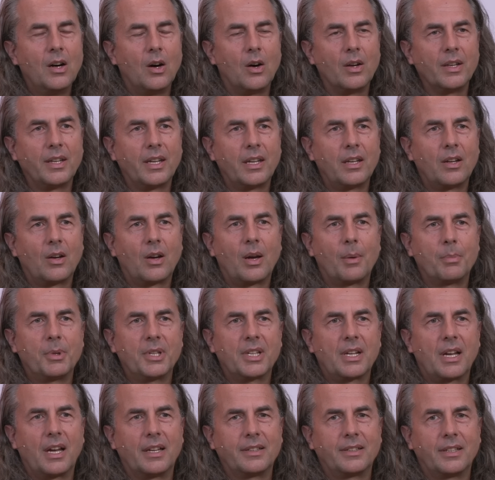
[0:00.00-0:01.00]
Und dennoch habe
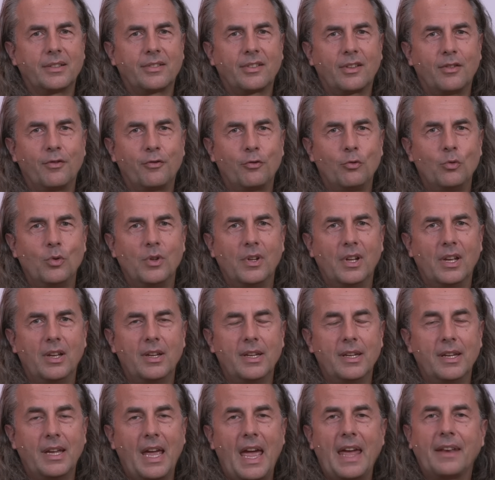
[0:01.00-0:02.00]
ich gerade das Gefühl,
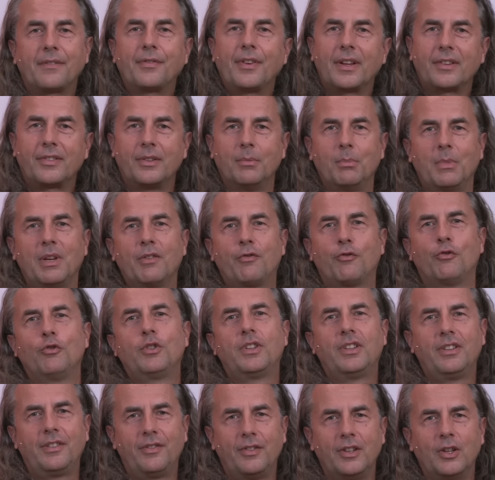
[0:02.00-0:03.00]
äh, etwas in mir
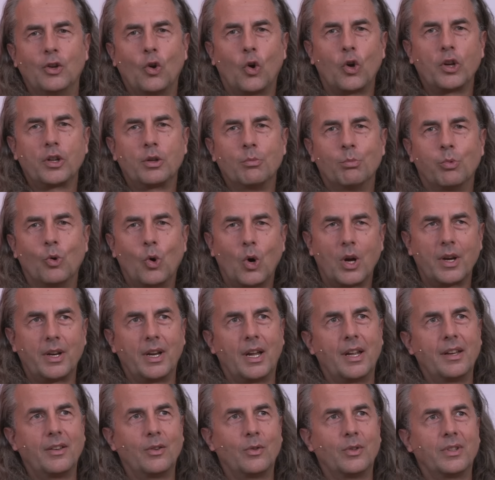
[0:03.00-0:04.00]
fühlt sich wie neu geboren
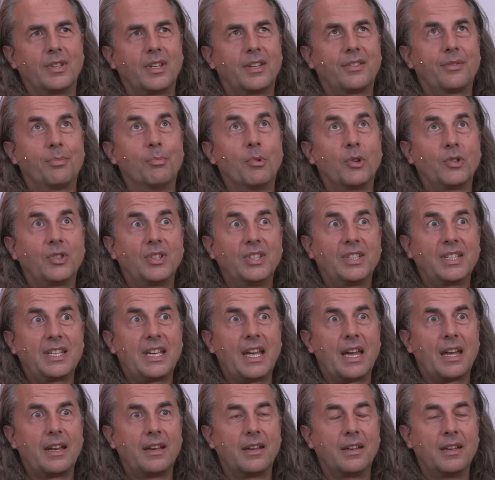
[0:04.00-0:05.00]
an und das möchte ich
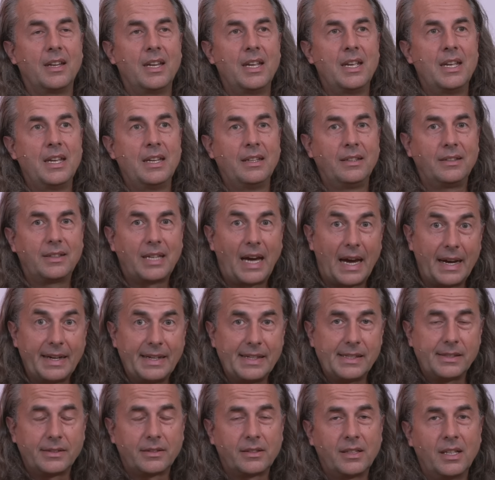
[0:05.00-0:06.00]
gern
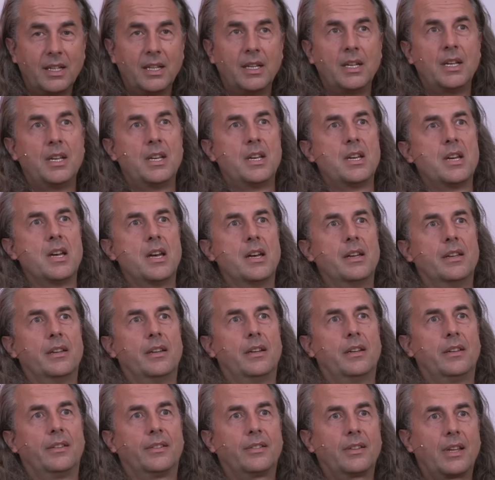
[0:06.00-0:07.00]
teilen.
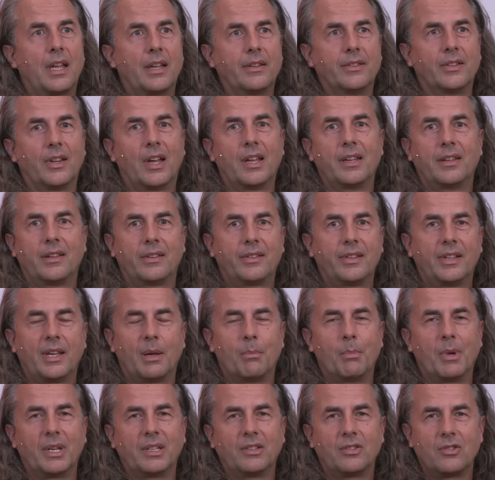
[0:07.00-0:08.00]
Äh, es kann sein, dass ich
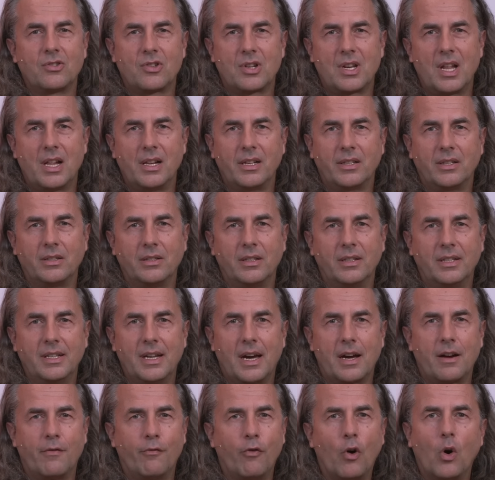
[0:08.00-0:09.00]
an manchen Stellen
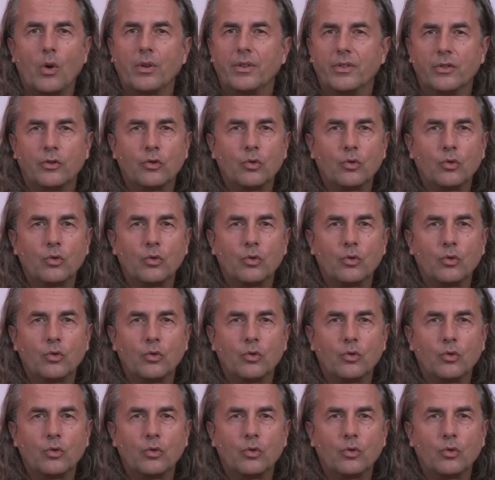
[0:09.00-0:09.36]
nach Worten